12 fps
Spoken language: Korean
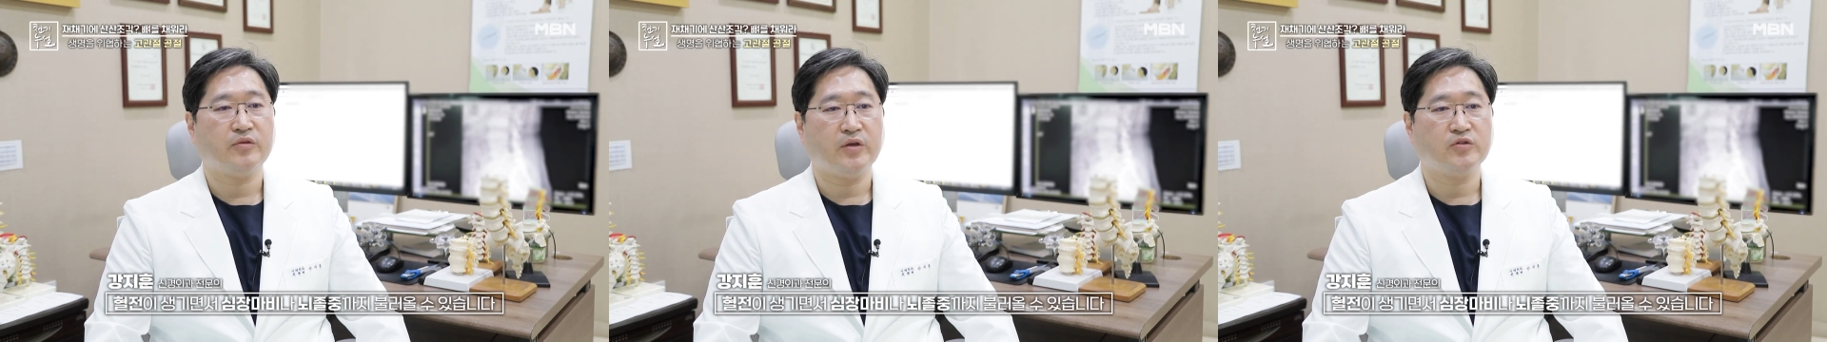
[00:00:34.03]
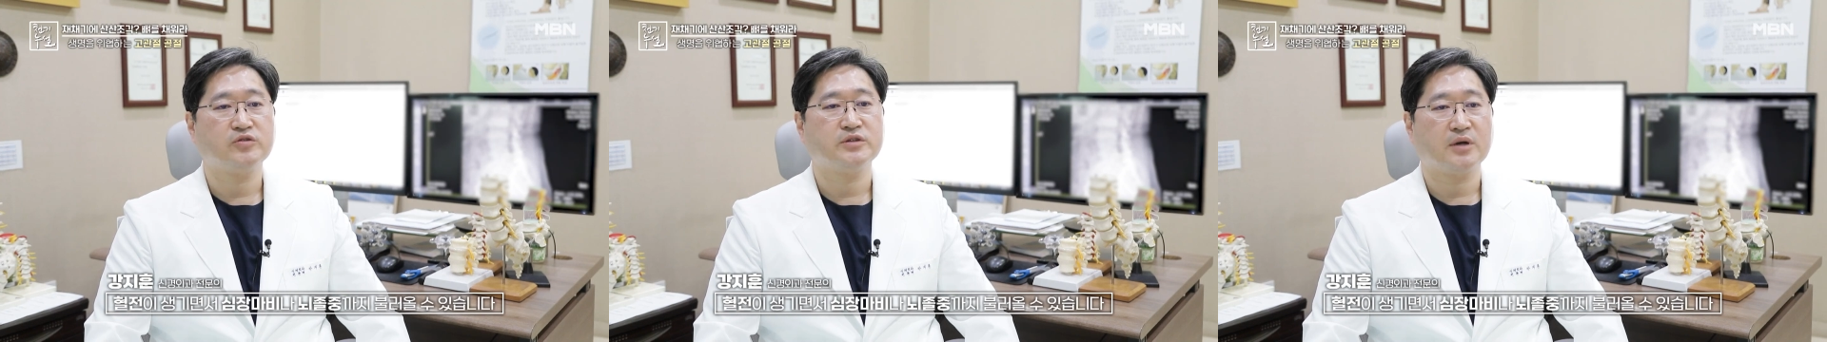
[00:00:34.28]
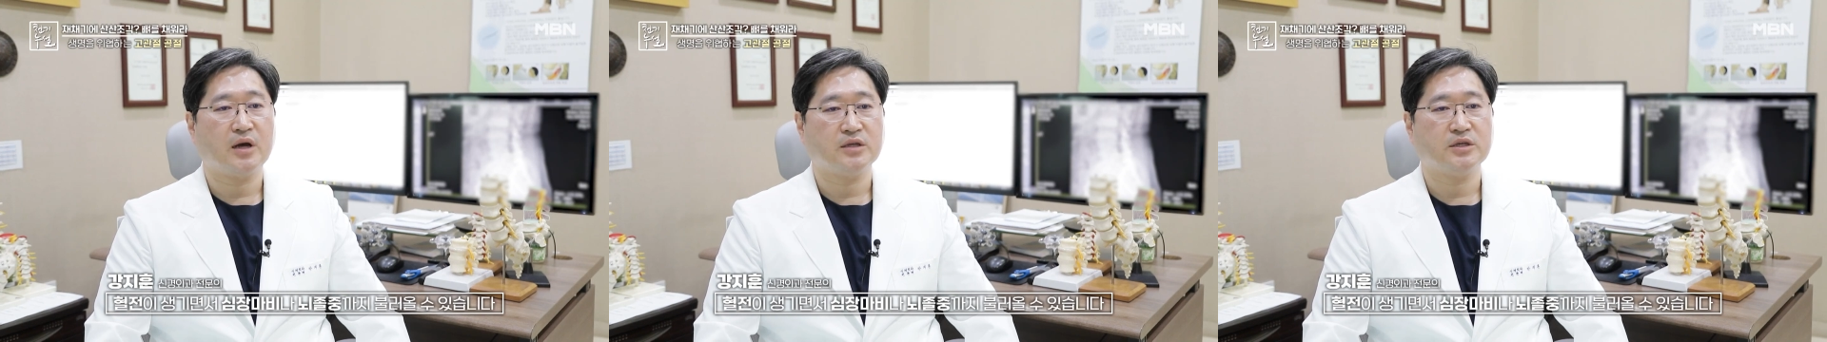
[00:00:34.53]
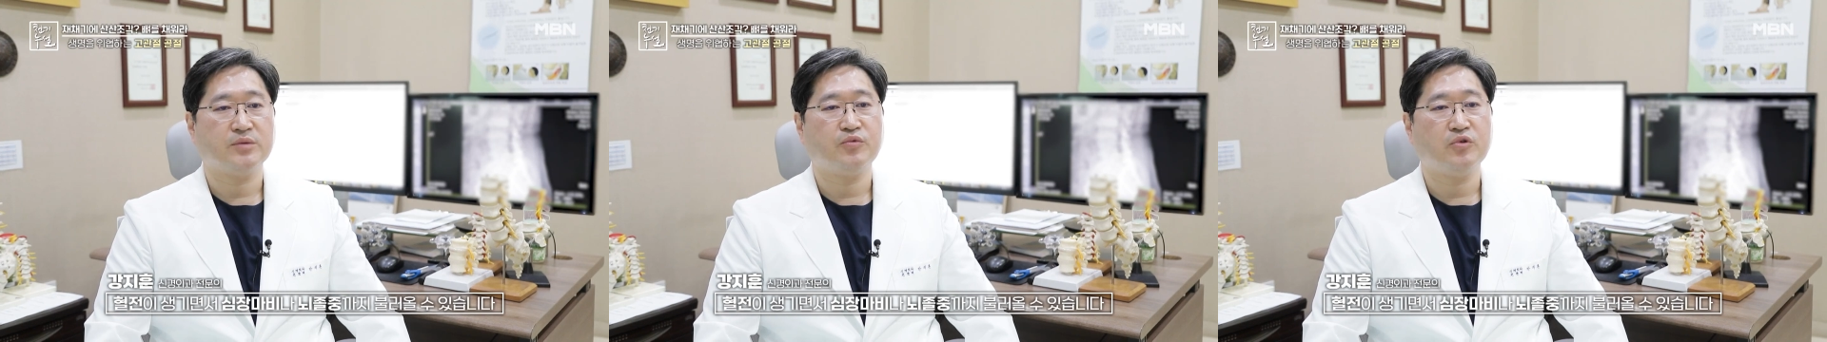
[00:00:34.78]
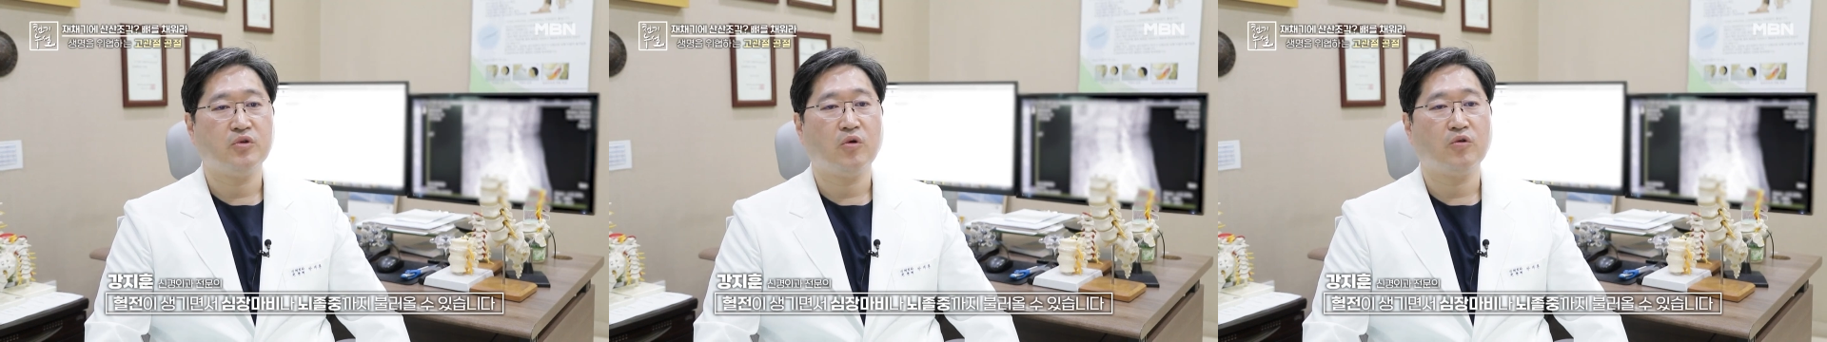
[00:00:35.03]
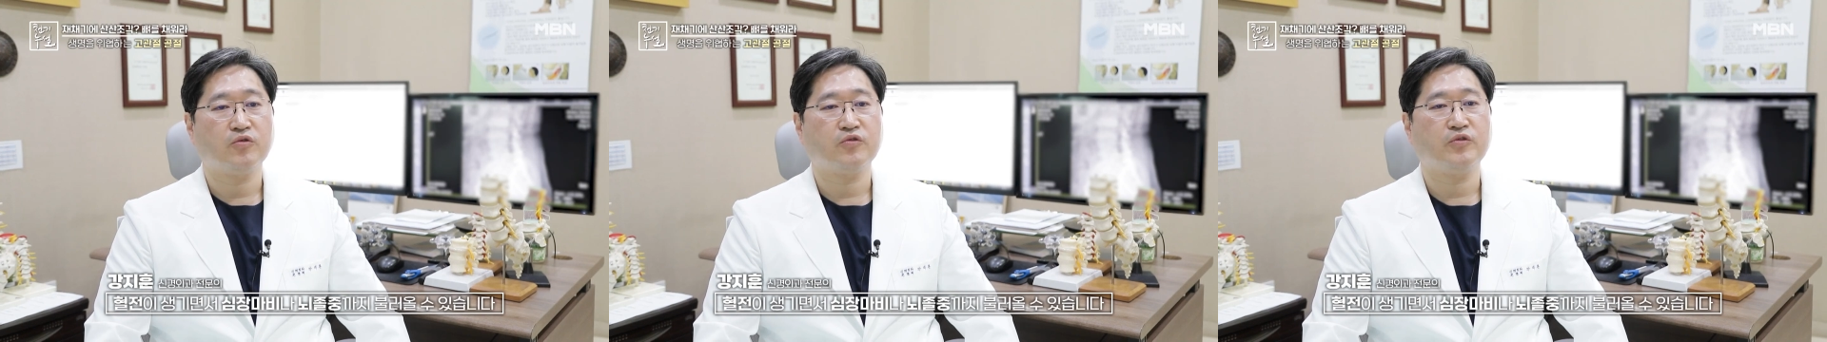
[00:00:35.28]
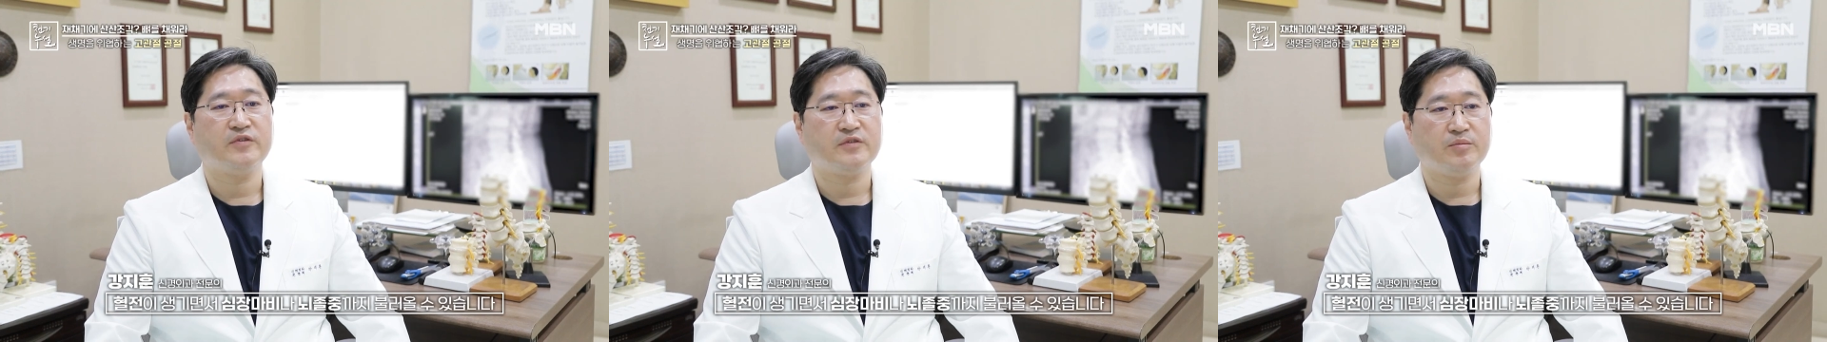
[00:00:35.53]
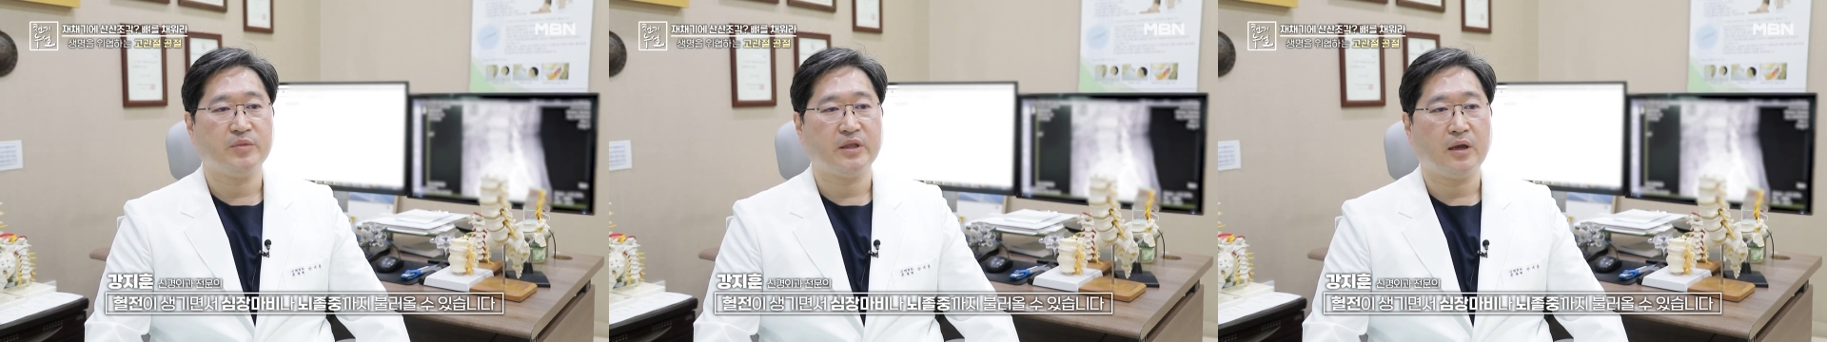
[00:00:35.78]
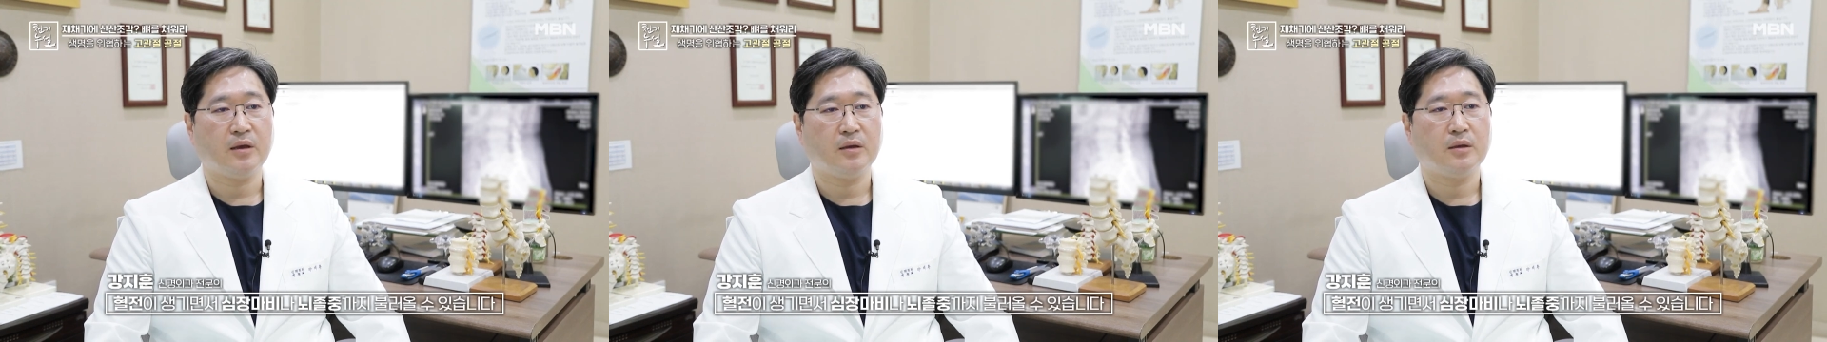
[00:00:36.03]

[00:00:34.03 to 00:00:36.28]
뇌졸중까지 불러올 수 있습니다.